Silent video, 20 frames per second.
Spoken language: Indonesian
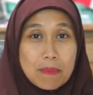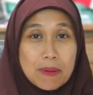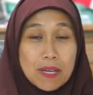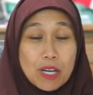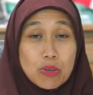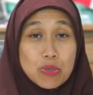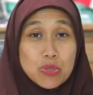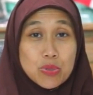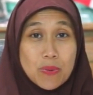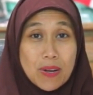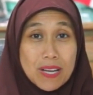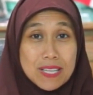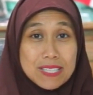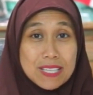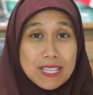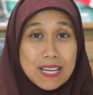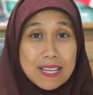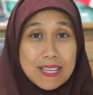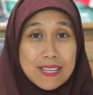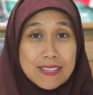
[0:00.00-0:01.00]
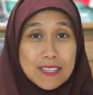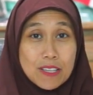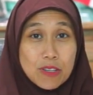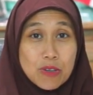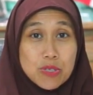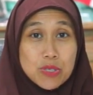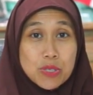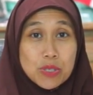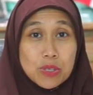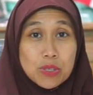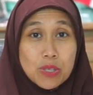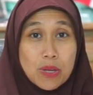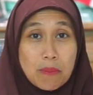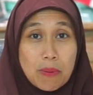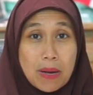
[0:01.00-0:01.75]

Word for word: kepada uswah hasanah kita Rasulullah